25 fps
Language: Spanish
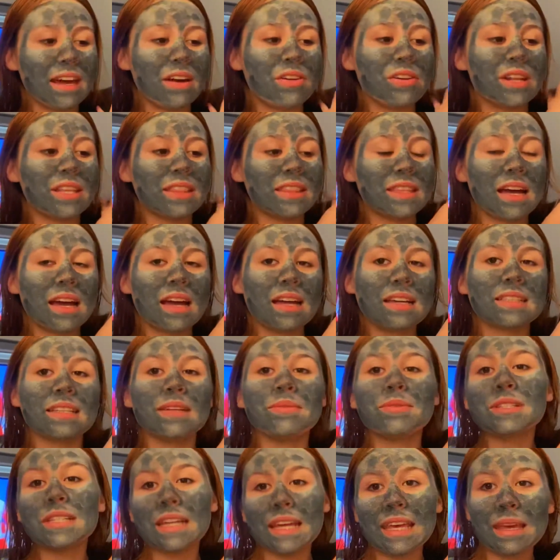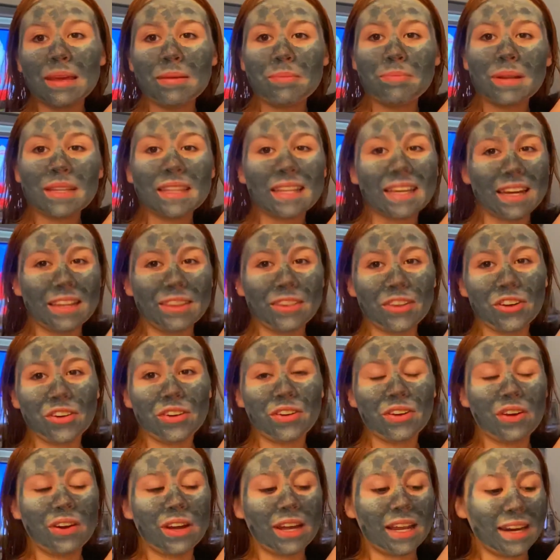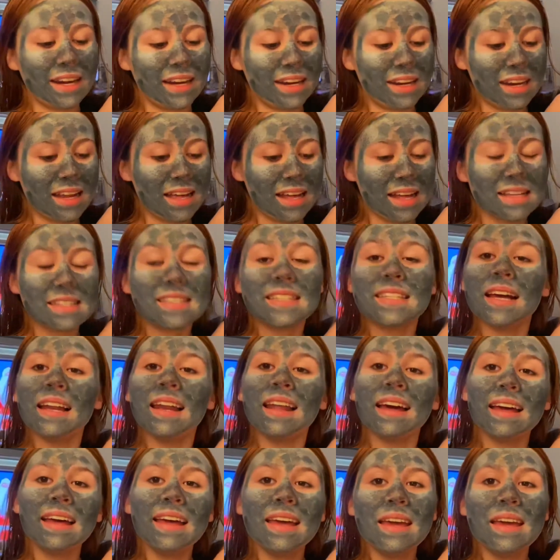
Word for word: ahorita estamos ahí platicando en la sala.